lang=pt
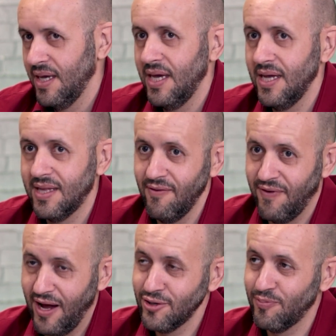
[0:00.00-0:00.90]
e tem
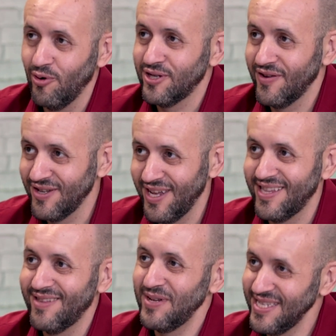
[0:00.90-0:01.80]
vários pontos que você
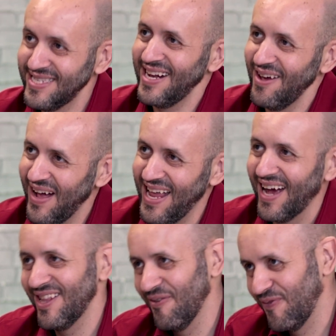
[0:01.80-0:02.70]
precisaria avaliar
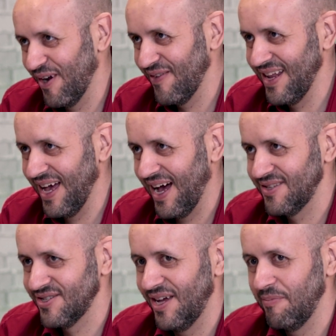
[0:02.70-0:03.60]
que não foram
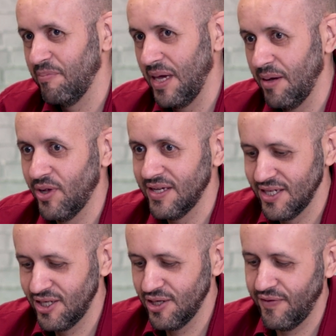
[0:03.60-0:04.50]
avaliados, né? Mesmo
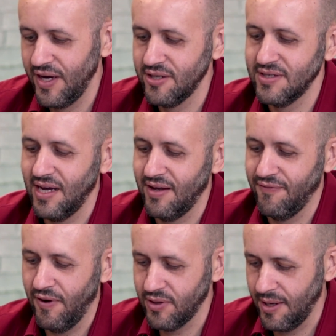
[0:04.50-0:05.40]
nesses desfechos aqui
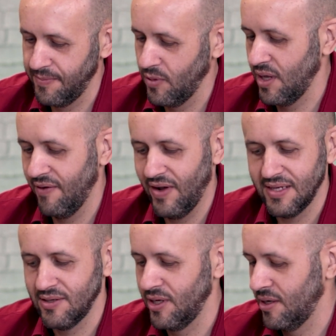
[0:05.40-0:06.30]
falta, não tem
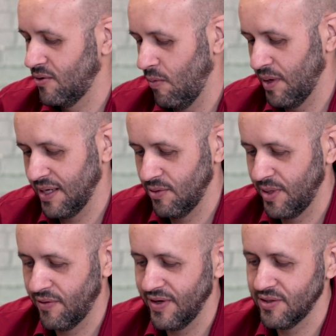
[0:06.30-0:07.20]
avaliação de complicação
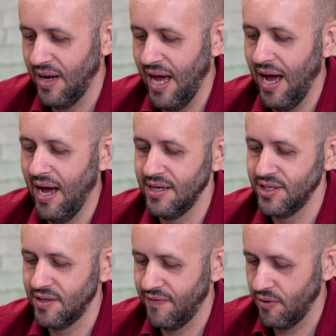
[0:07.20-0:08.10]
microvascular, a
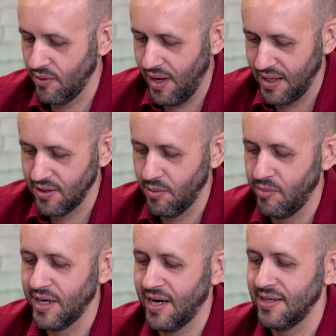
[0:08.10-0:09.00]
gente faltou uma relação
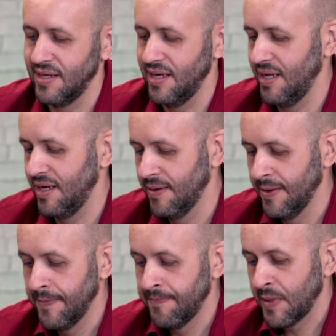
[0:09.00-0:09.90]
albumina-creatinina.
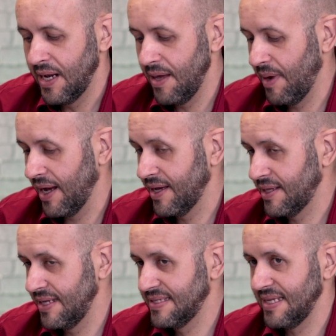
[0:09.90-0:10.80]
Lembrar que ele
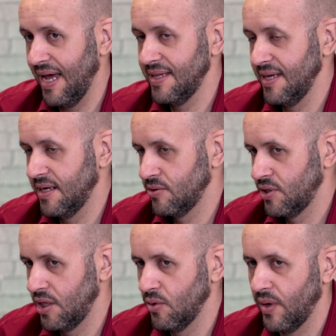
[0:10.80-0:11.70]
tem 7 anos
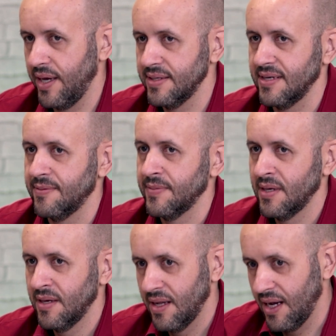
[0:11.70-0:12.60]
de doença.
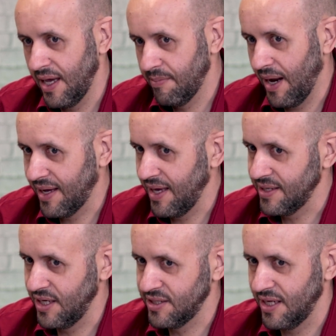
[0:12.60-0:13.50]
Lembrar que a
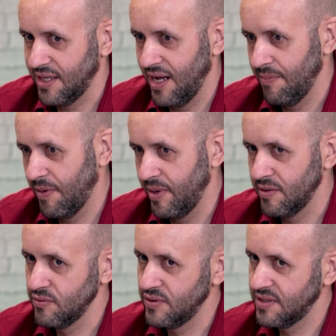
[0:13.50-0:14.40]
gente já tem ali pelo
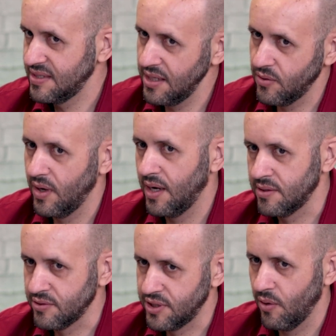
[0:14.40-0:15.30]
menos uns 5
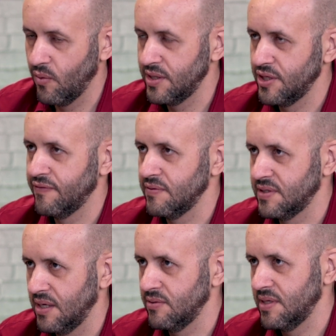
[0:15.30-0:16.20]
anos de alguma
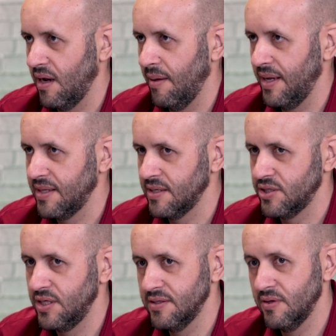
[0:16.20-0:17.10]
disfunção de célula beta antes
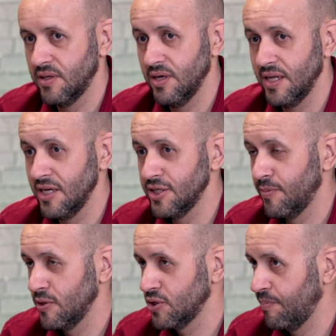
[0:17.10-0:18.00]
disso, então ele já está
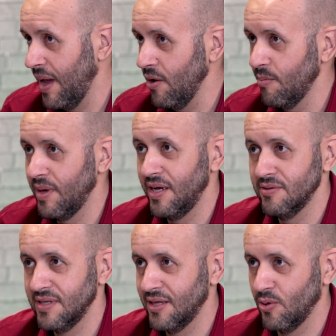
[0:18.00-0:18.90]
exposto pelo
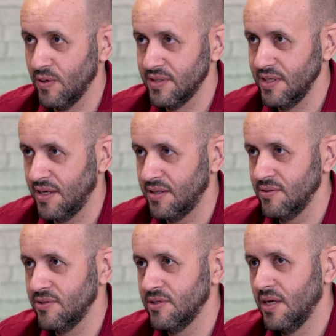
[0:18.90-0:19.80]
menos a 12
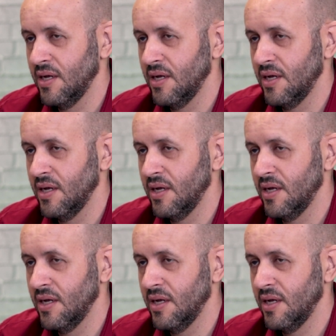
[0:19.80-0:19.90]
anos